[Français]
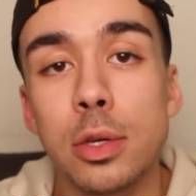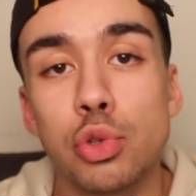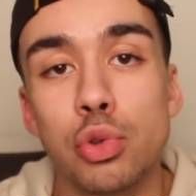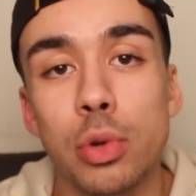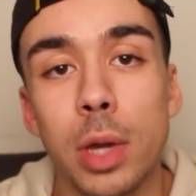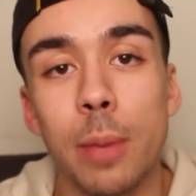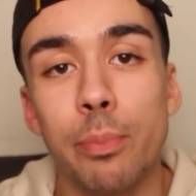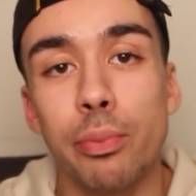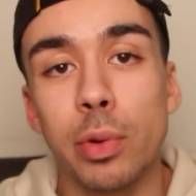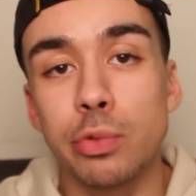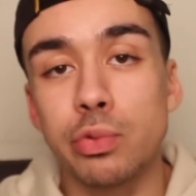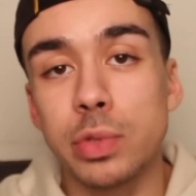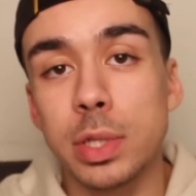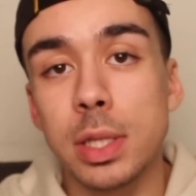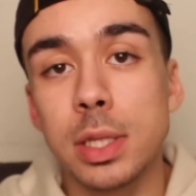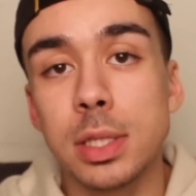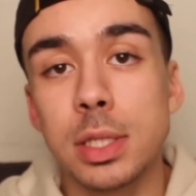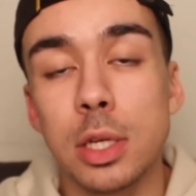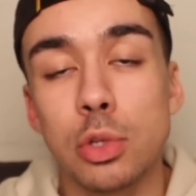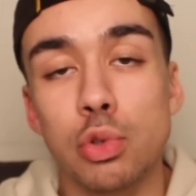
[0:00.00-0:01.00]
Je réponds à tous ses
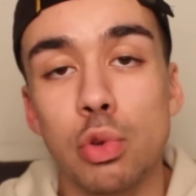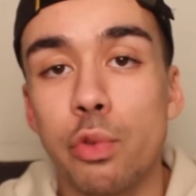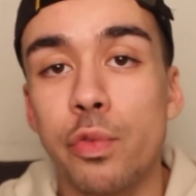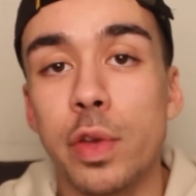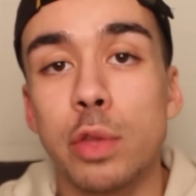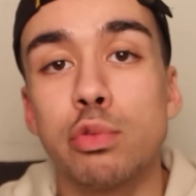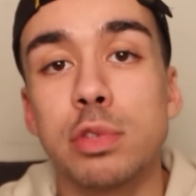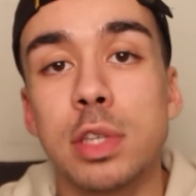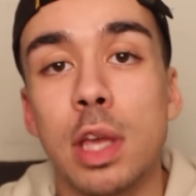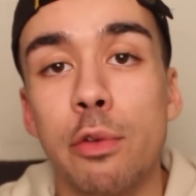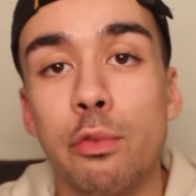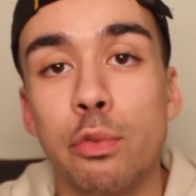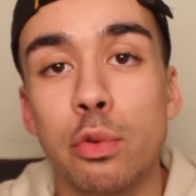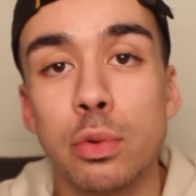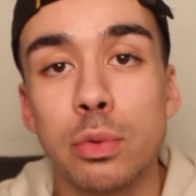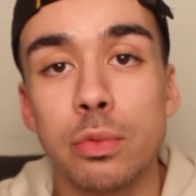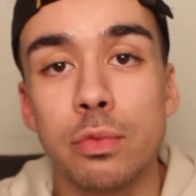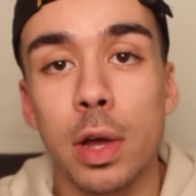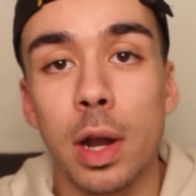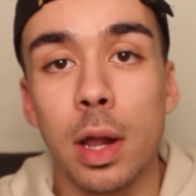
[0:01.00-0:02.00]
désirs, je lui fais tout ce qu'elle
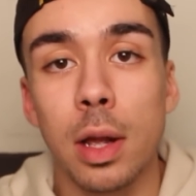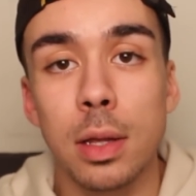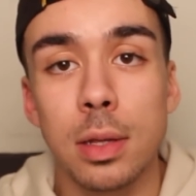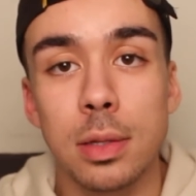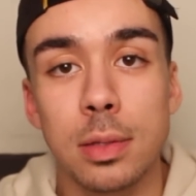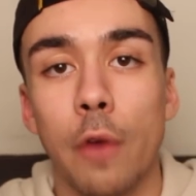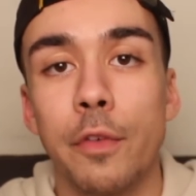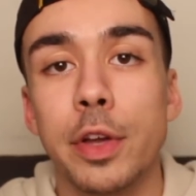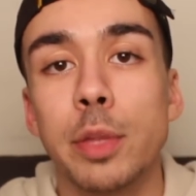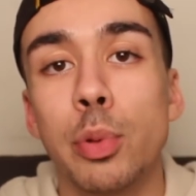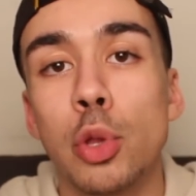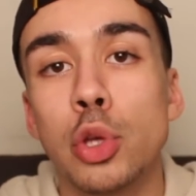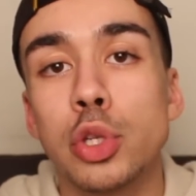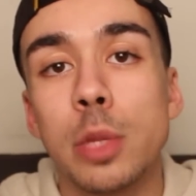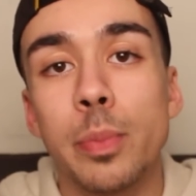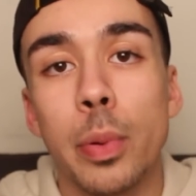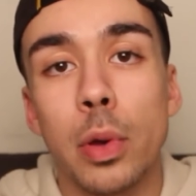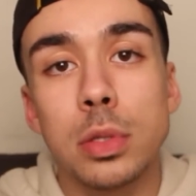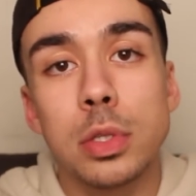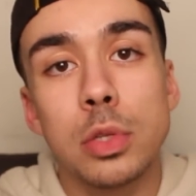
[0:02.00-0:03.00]
veut. Voilà. En fait, pendant
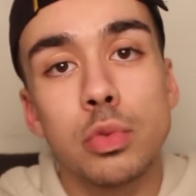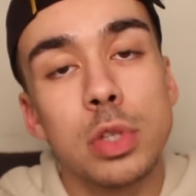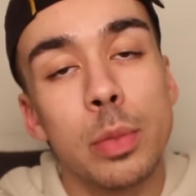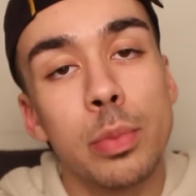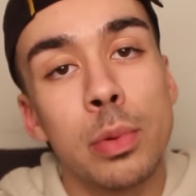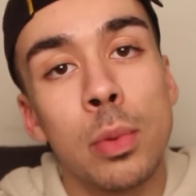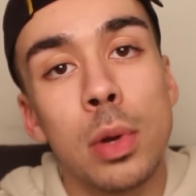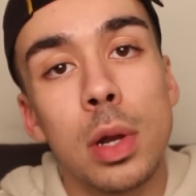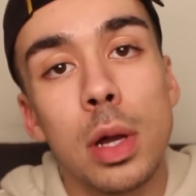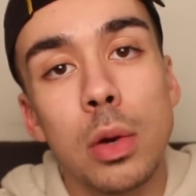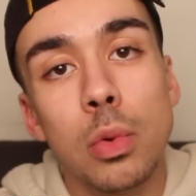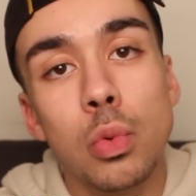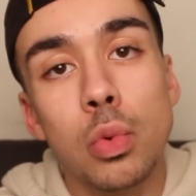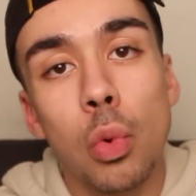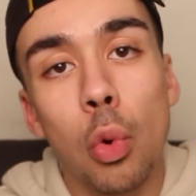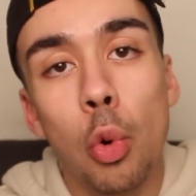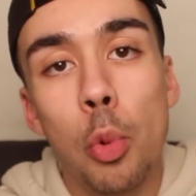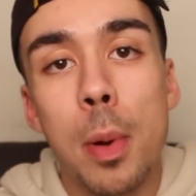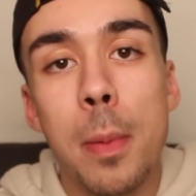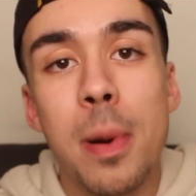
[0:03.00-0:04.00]
cette période, c'est tout simplement là
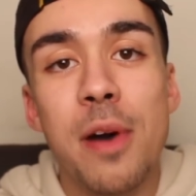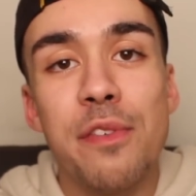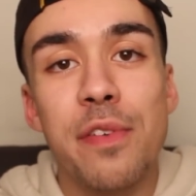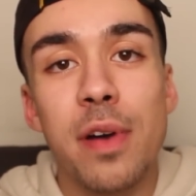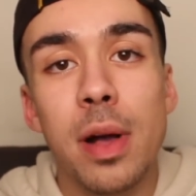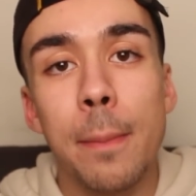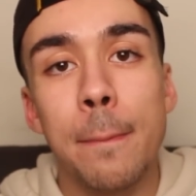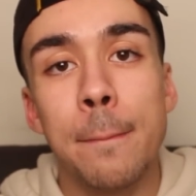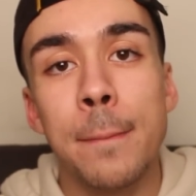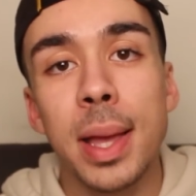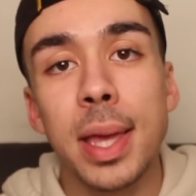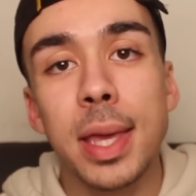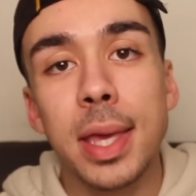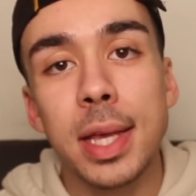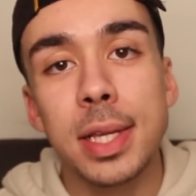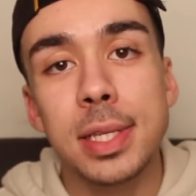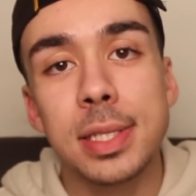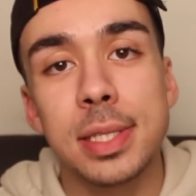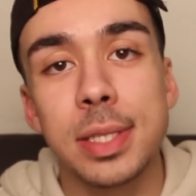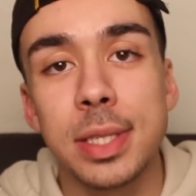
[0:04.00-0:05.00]
où Rubaba va
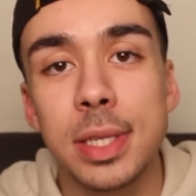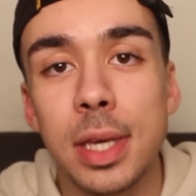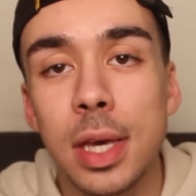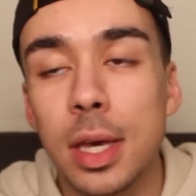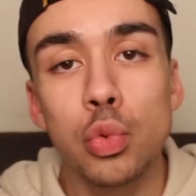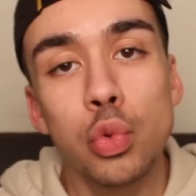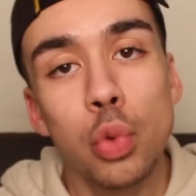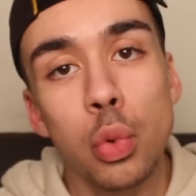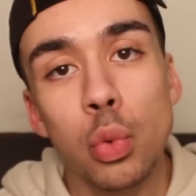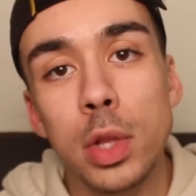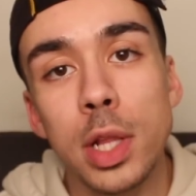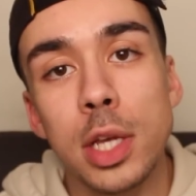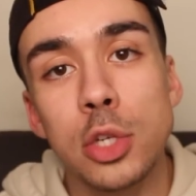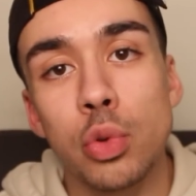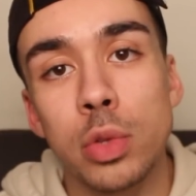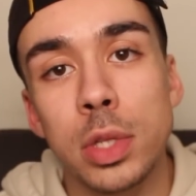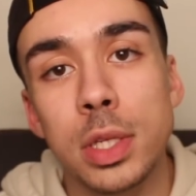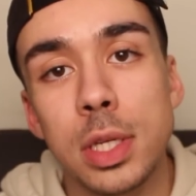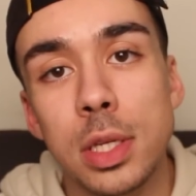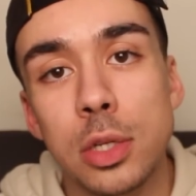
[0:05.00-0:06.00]
m'agresser tout au long de la
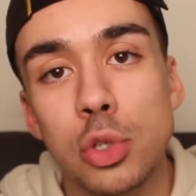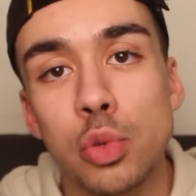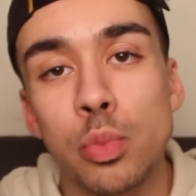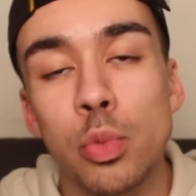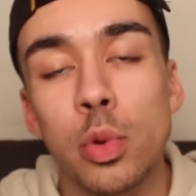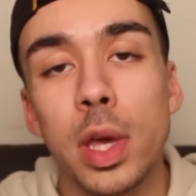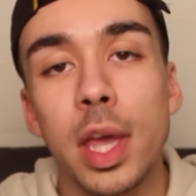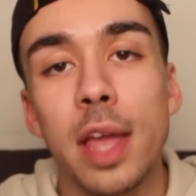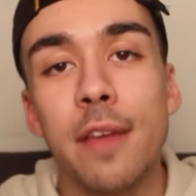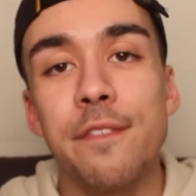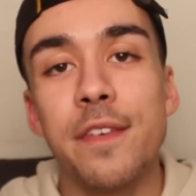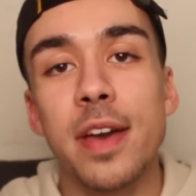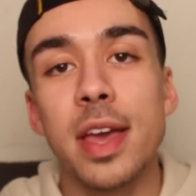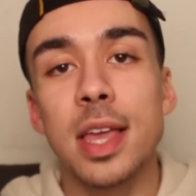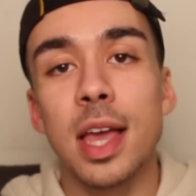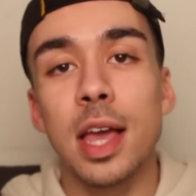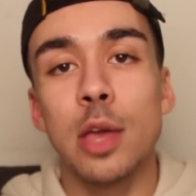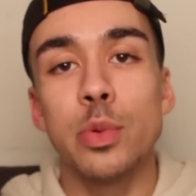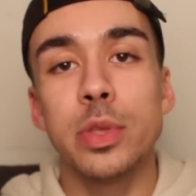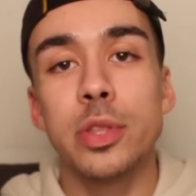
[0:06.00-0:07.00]
journée. C'est-à-dire, je me
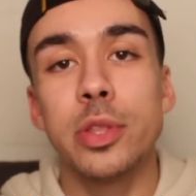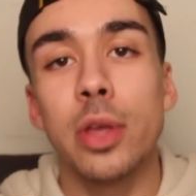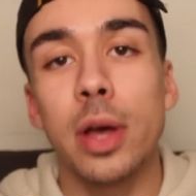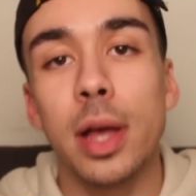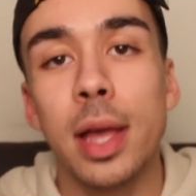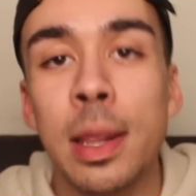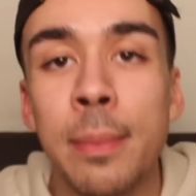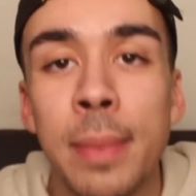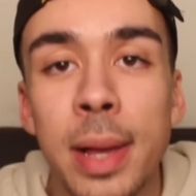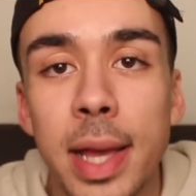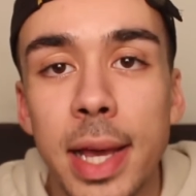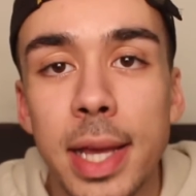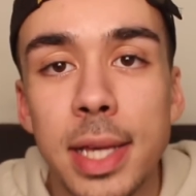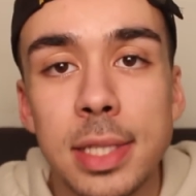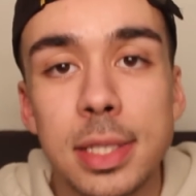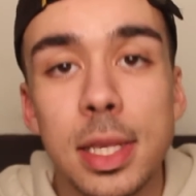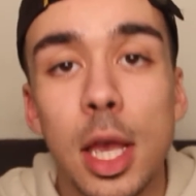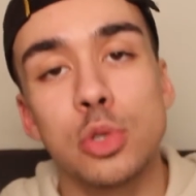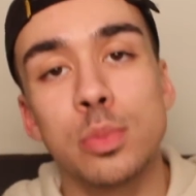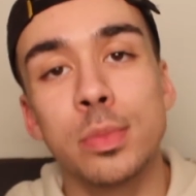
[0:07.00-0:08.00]
réveille à 8h, elle
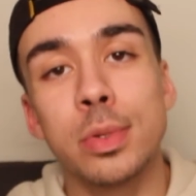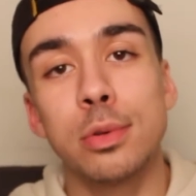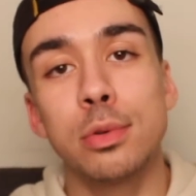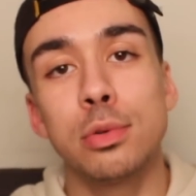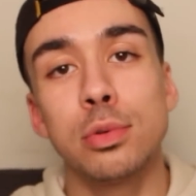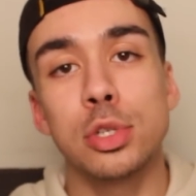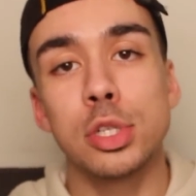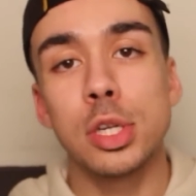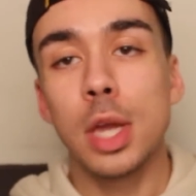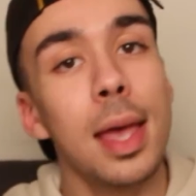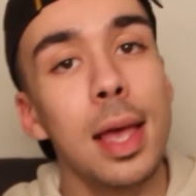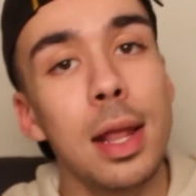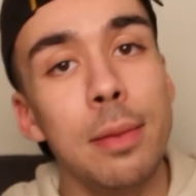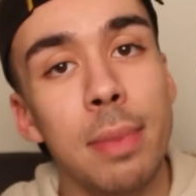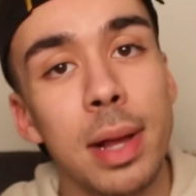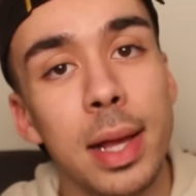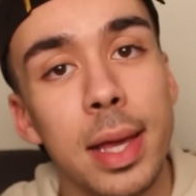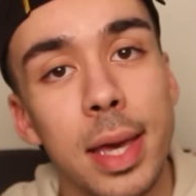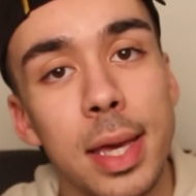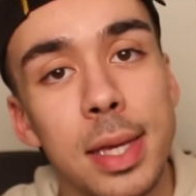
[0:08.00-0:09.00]
m'agresse, je me couche, elle
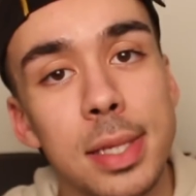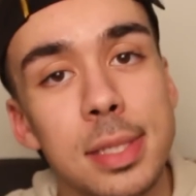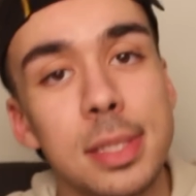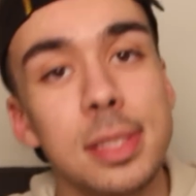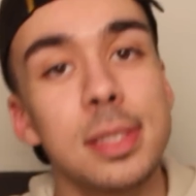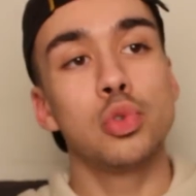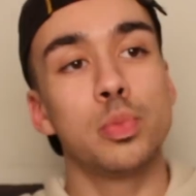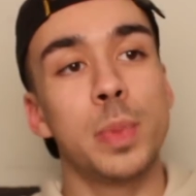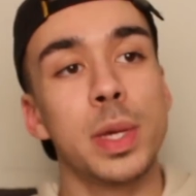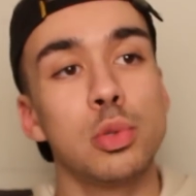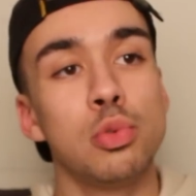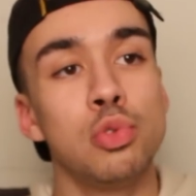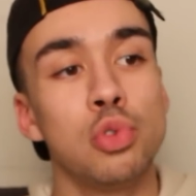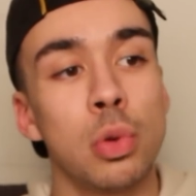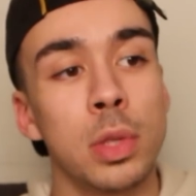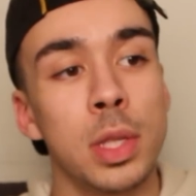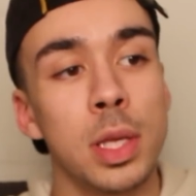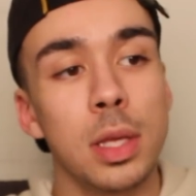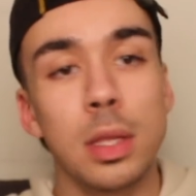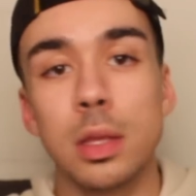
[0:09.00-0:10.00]
m'agresse. Je passe une
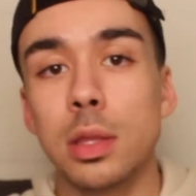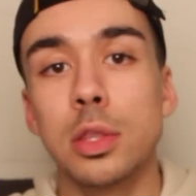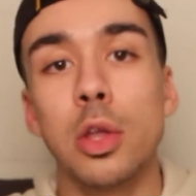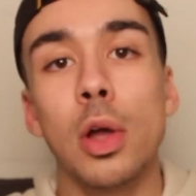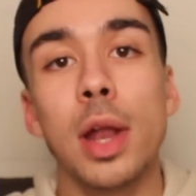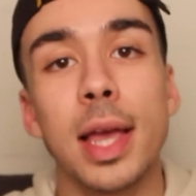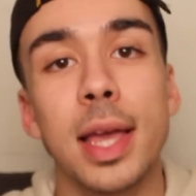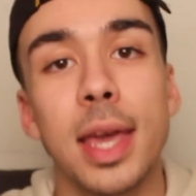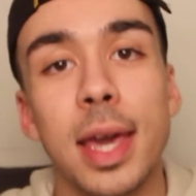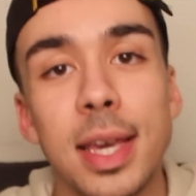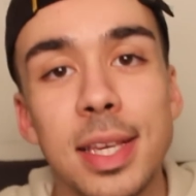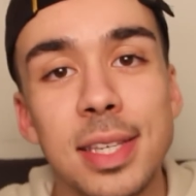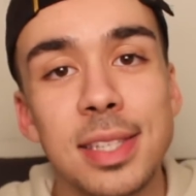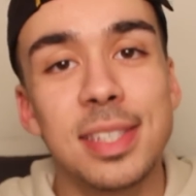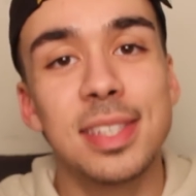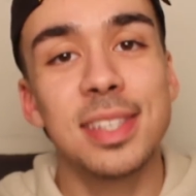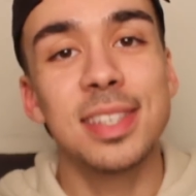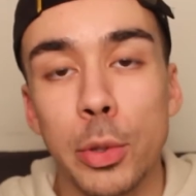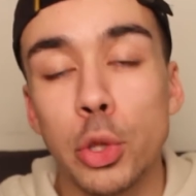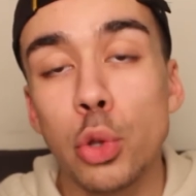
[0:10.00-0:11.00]
journée dans la
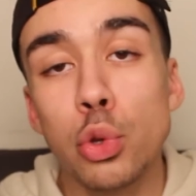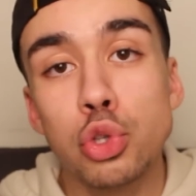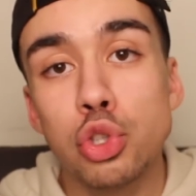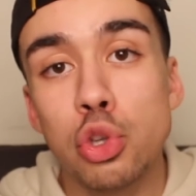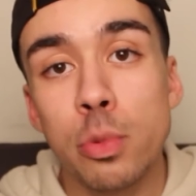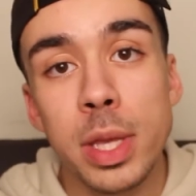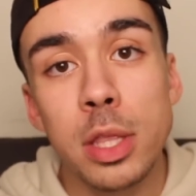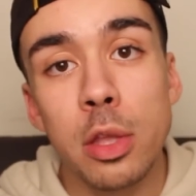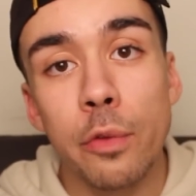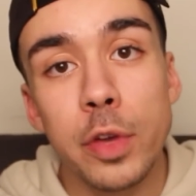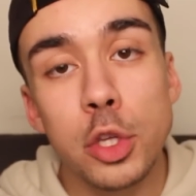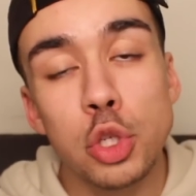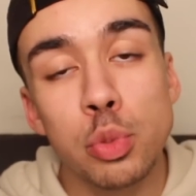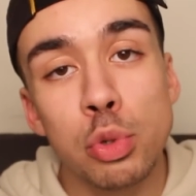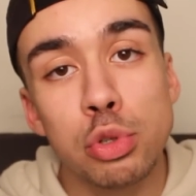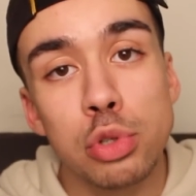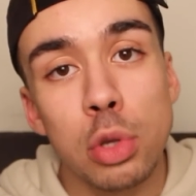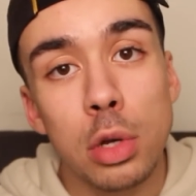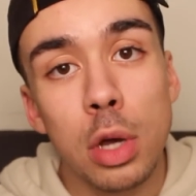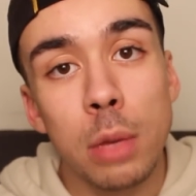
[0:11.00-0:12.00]
graisse Pendant une semaine, en fait, je
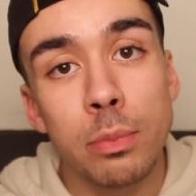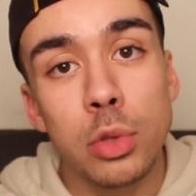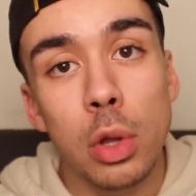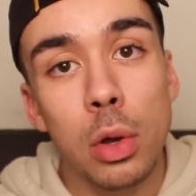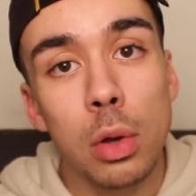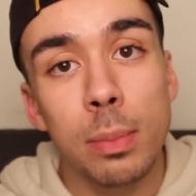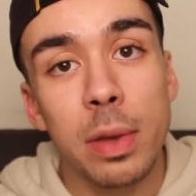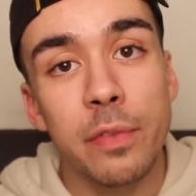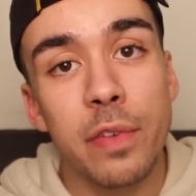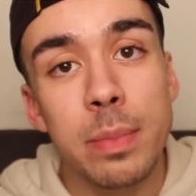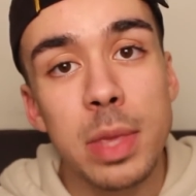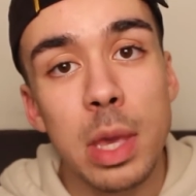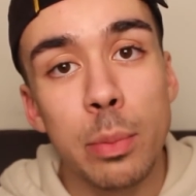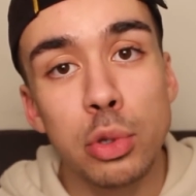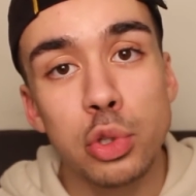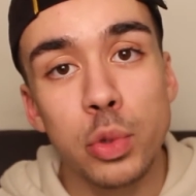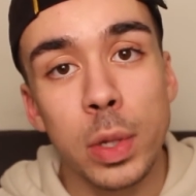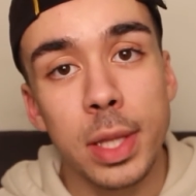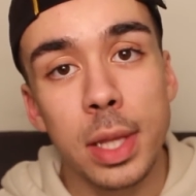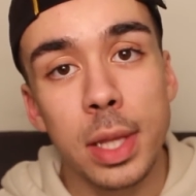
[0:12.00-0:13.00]
me sens comme dans ma famille a besoin